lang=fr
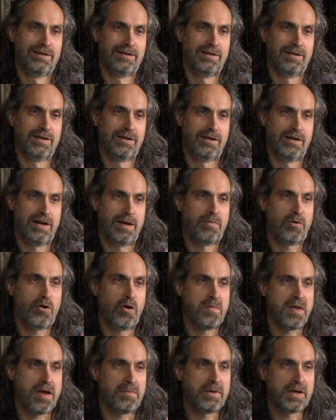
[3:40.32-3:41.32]
euh, la
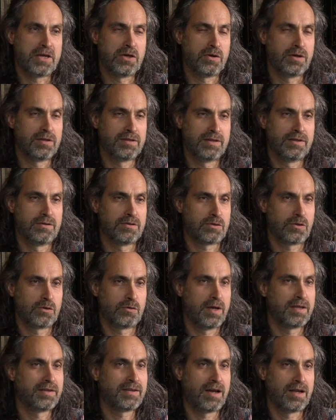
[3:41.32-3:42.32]
première priorité de ce que
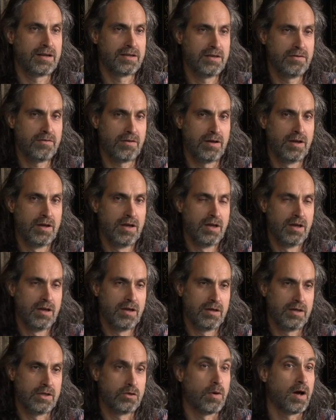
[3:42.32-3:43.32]
doit être un livre.
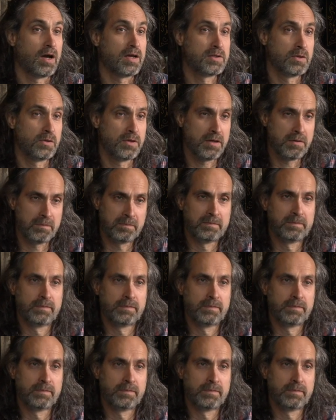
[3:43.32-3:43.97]
Il doit résonner.